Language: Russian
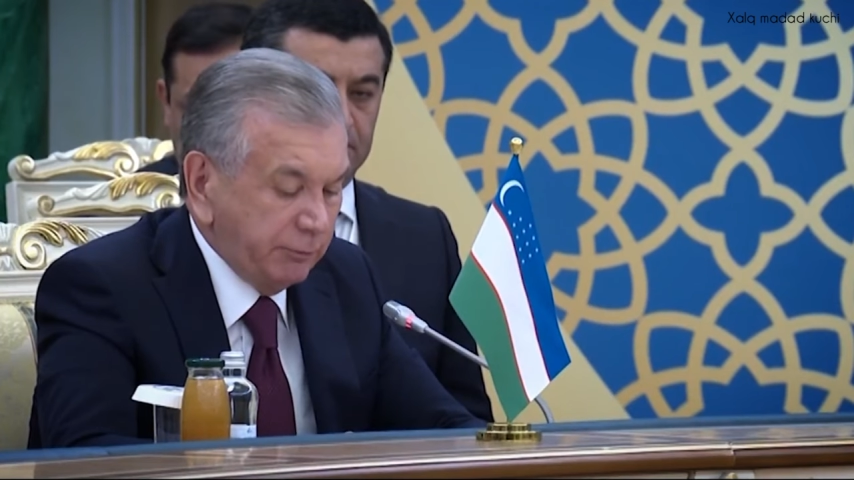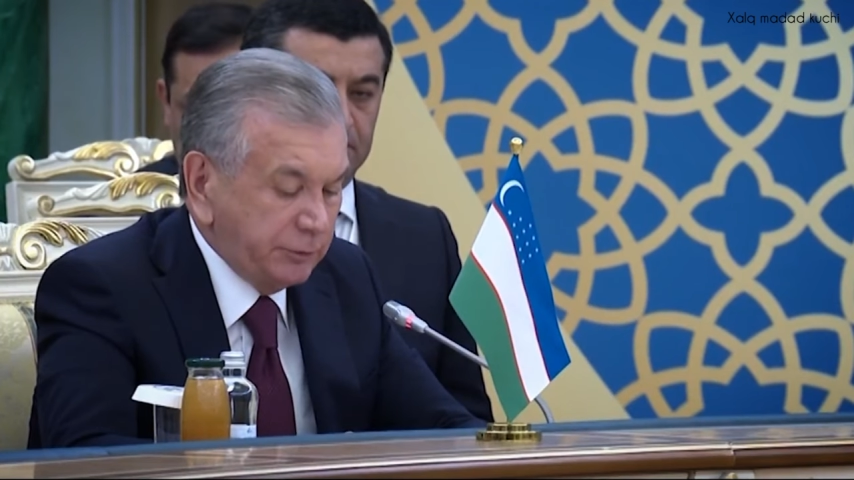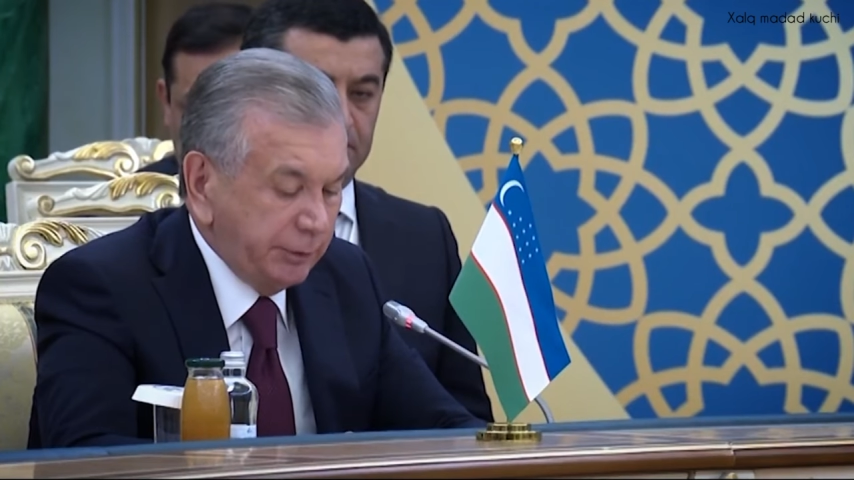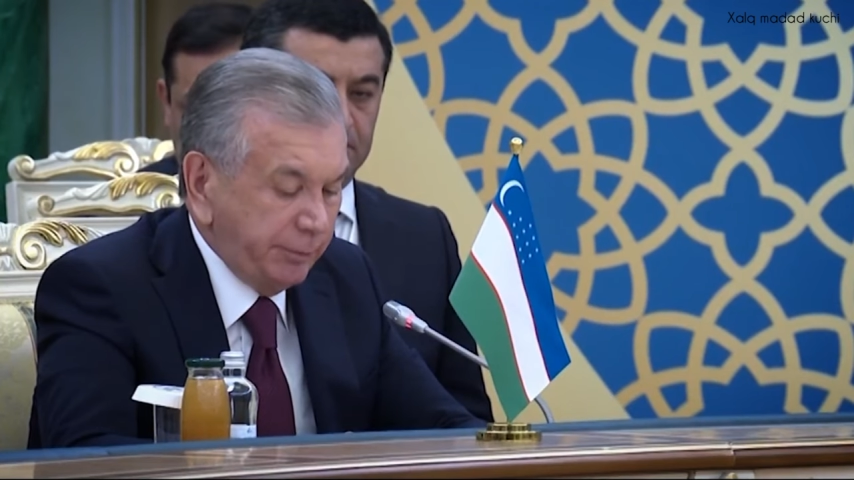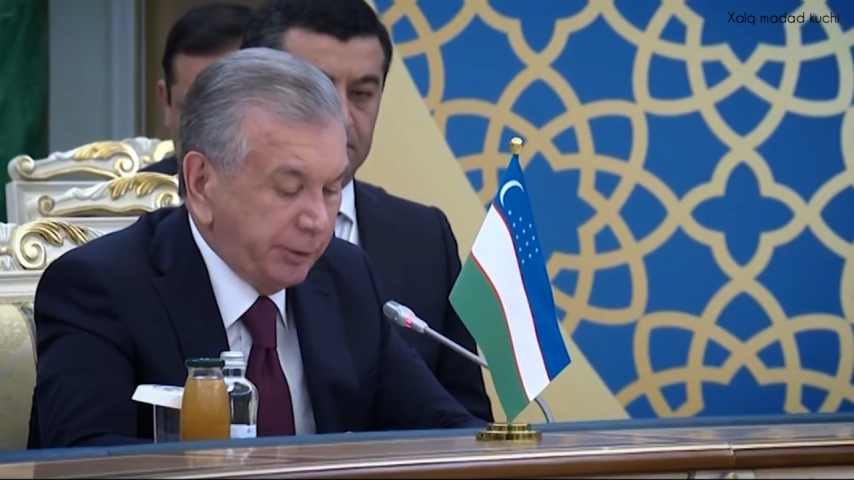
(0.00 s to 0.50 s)

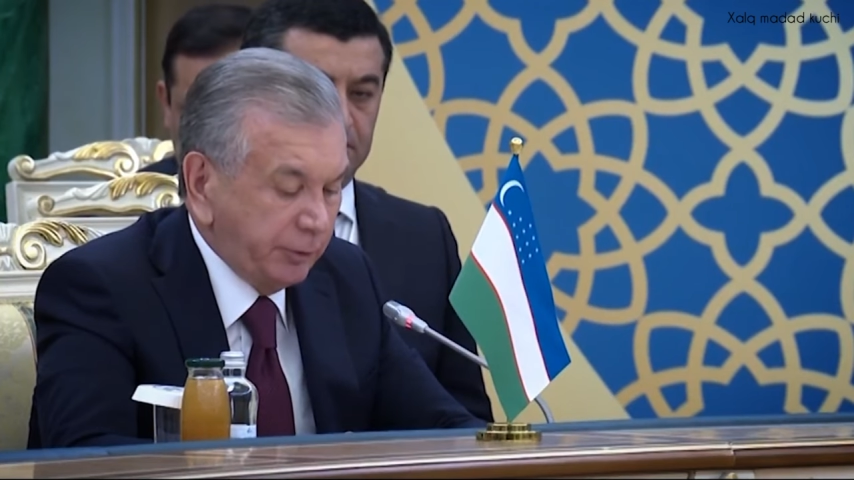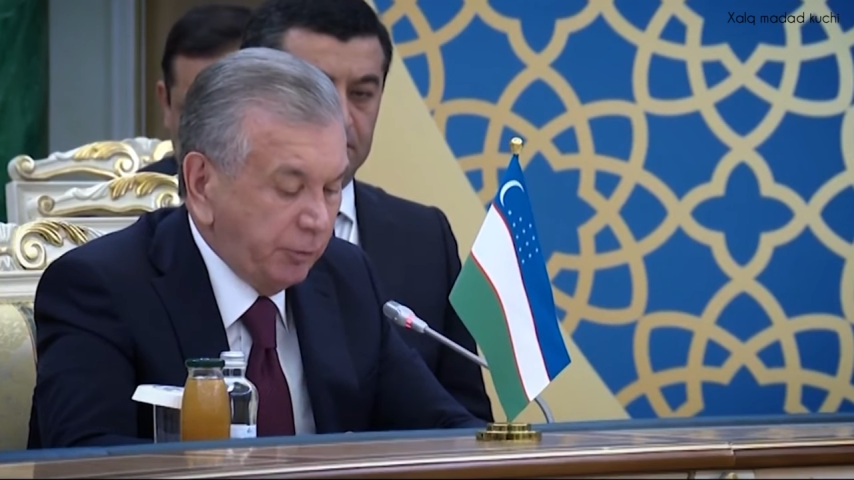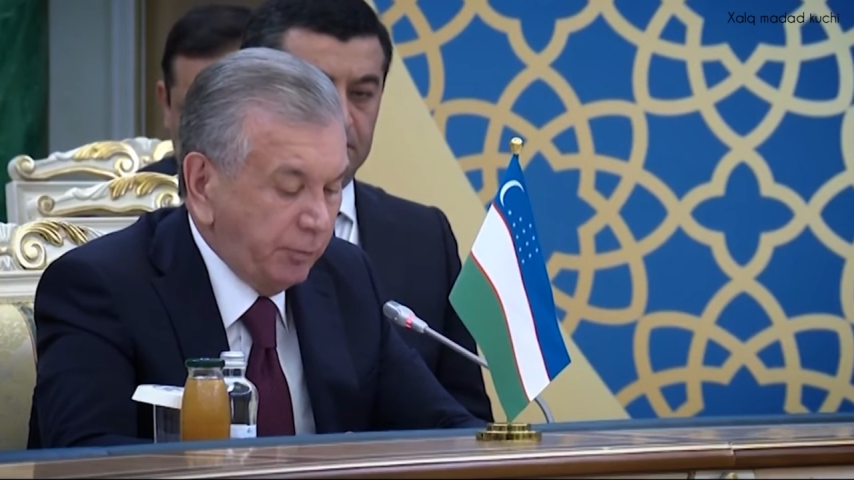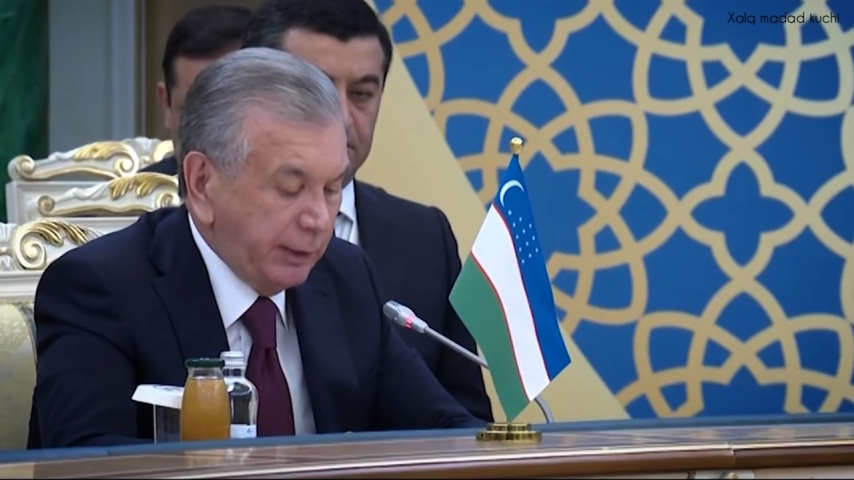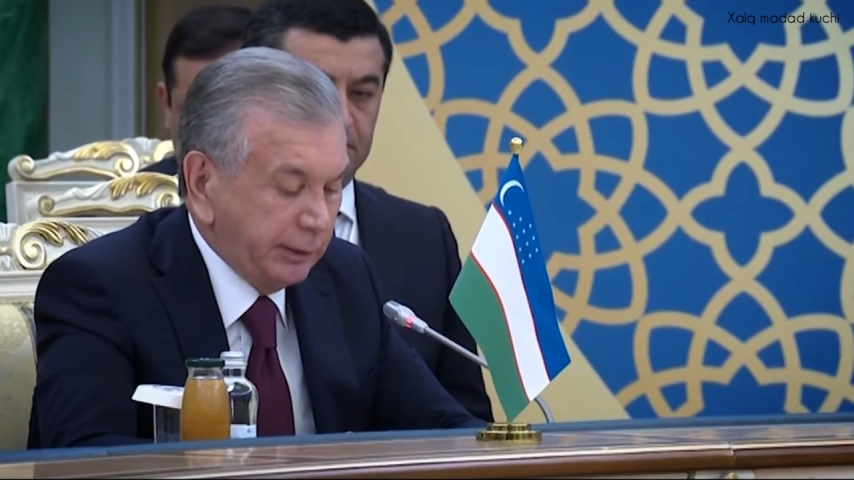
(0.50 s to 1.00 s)
Всемирного
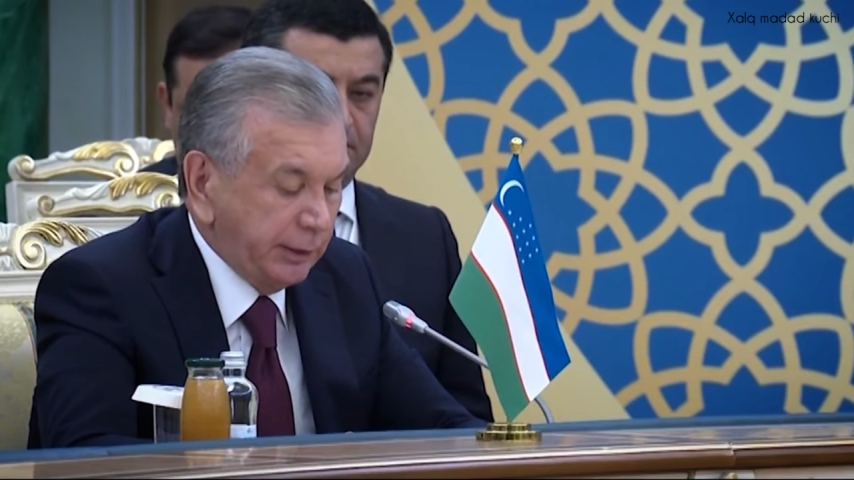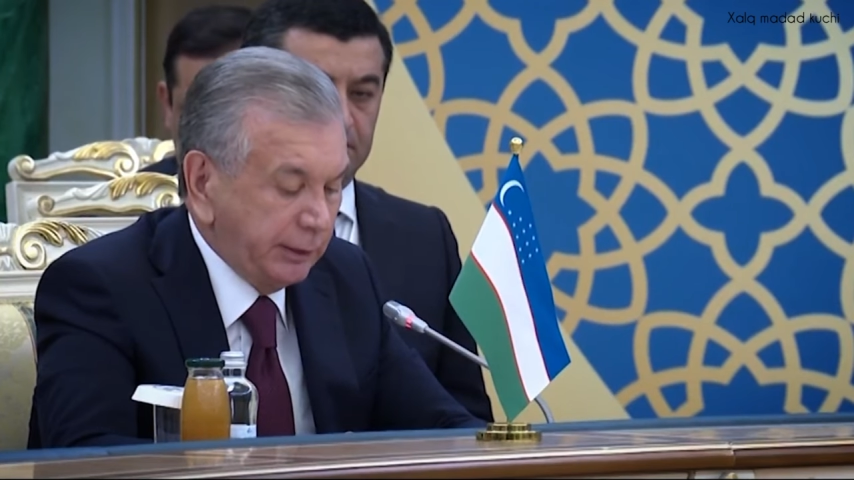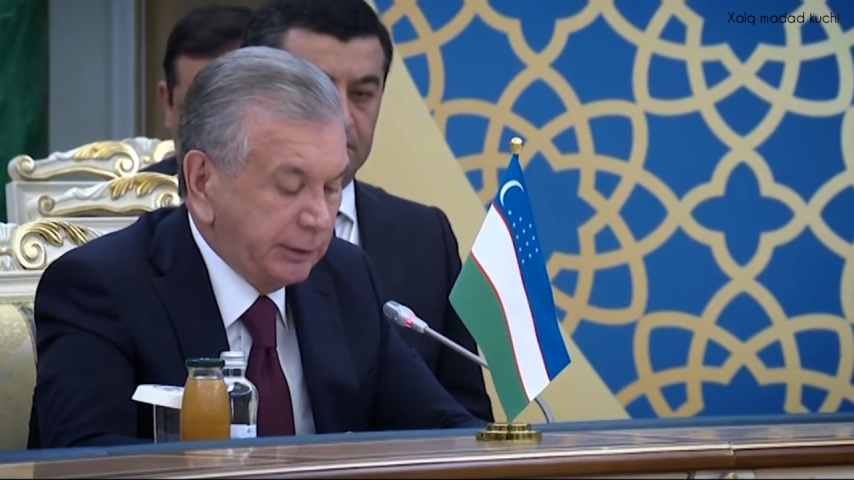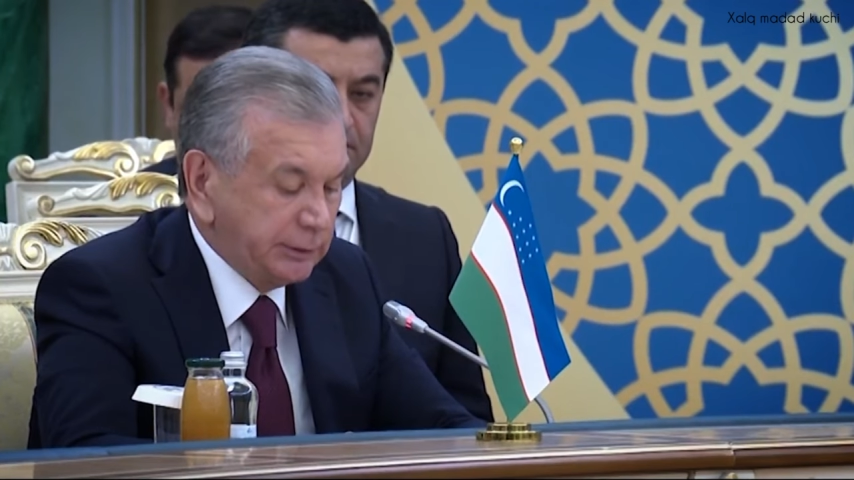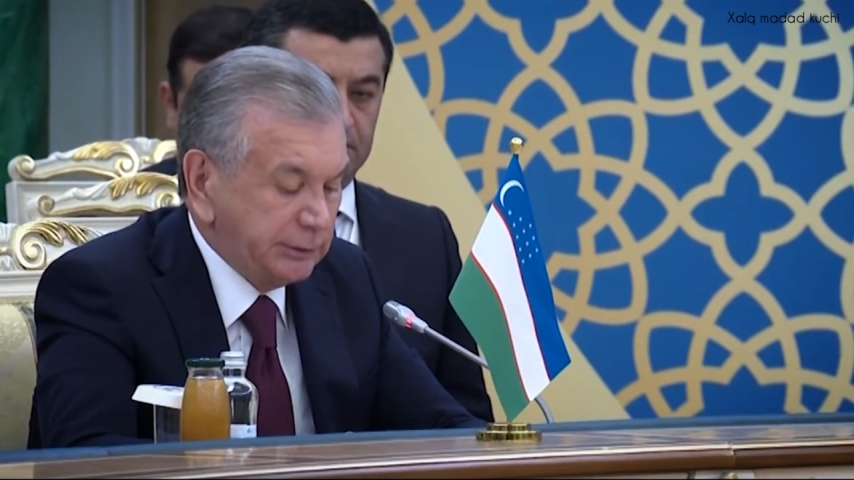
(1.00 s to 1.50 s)
банка, наши